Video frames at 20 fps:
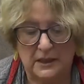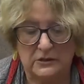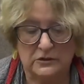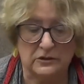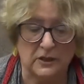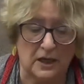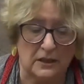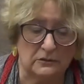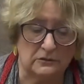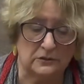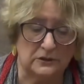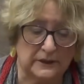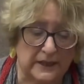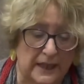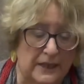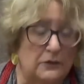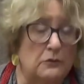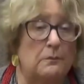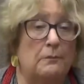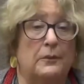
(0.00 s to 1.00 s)
Só não
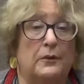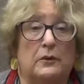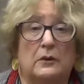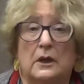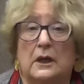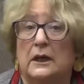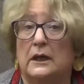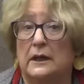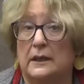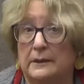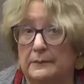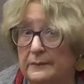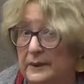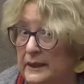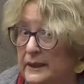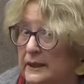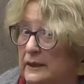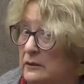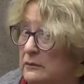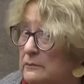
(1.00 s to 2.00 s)
tem o
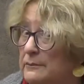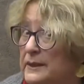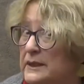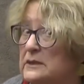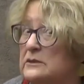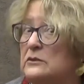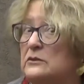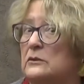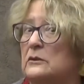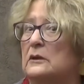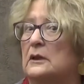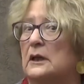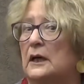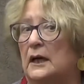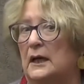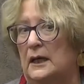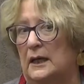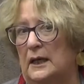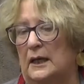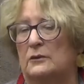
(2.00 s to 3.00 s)
programa que
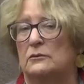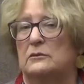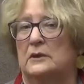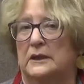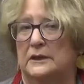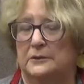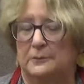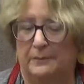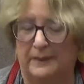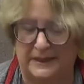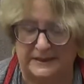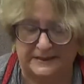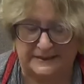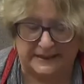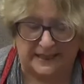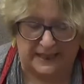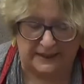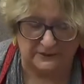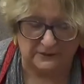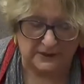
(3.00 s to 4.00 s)
começou uh, o ano
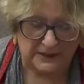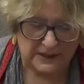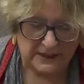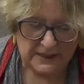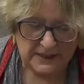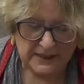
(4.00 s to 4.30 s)
passado